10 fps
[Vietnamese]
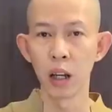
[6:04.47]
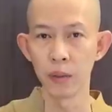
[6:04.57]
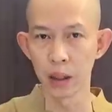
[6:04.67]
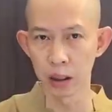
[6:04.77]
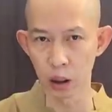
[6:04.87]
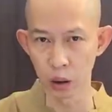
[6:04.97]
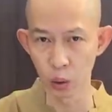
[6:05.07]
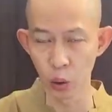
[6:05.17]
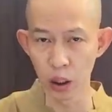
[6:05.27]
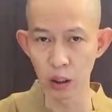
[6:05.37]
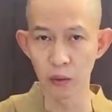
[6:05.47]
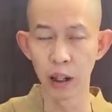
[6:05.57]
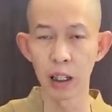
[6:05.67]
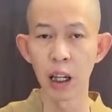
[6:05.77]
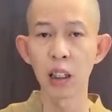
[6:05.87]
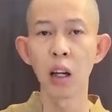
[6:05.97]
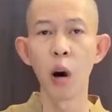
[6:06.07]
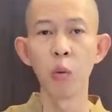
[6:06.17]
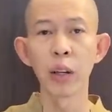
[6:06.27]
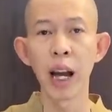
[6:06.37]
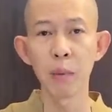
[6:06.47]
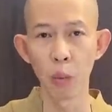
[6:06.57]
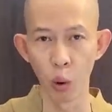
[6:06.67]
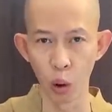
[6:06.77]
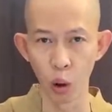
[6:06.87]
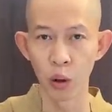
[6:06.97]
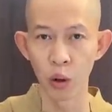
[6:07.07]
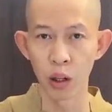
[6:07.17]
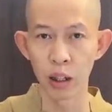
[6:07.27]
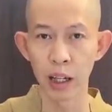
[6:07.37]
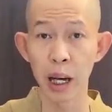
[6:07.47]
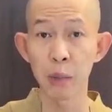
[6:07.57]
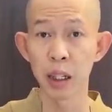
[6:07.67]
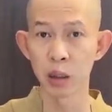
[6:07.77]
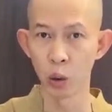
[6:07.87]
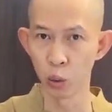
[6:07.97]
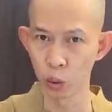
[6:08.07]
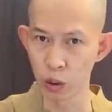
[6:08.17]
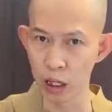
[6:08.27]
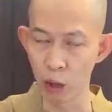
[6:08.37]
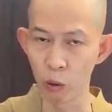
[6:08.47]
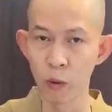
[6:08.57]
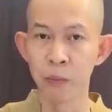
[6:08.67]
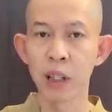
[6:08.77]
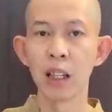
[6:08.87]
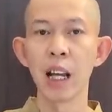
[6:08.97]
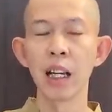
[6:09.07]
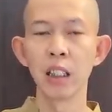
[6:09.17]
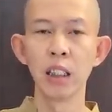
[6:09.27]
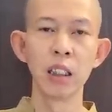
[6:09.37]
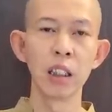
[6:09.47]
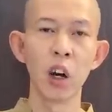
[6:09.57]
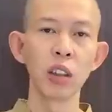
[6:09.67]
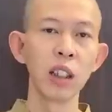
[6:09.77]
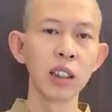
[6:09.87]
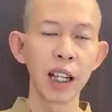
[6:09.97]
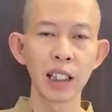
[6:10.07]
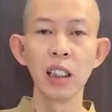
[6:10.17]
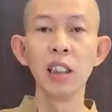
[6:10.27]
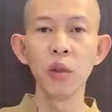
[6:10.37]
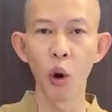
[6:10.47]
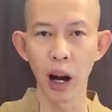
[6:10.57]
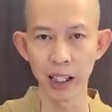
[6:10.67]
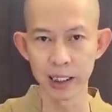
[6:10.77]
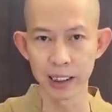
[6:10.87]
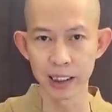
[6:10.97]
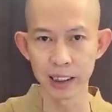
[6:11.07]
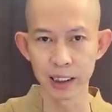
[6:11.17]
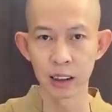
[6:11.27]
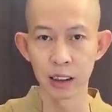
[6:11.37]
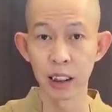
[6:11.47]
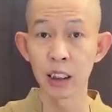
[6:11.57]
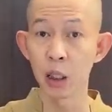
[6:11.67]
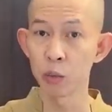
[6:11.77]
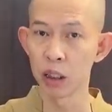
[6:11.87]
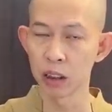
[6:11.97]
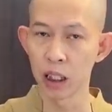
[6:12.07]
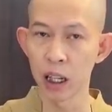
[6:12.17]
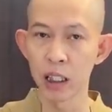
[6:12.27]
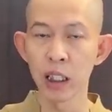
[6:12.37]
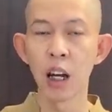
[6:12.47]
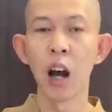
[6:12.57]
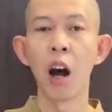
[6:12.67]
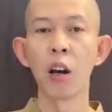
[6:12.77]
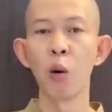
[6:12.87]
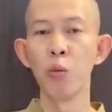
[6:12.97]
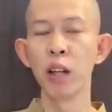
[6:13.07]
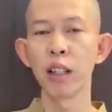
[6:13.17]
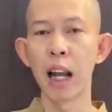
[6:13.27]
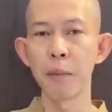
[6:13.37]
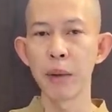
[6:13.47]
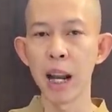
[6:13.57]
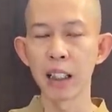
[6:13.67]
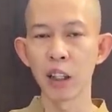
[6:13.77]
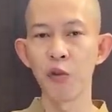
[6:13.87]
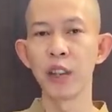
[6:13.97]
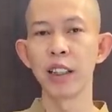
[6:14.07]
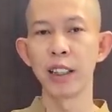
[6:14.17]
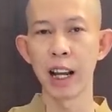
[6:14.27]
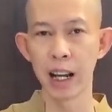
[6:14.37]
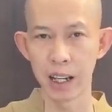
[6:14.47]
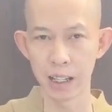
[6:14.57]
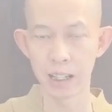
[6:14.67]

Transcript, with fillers: về tình duyên và kết hôn khá muộn. Các bà chủ tuổi Dậu là người có tính cách hướng ngoại, nhưng trong thực tế họ cũng rất đảm đang trong việc nhà.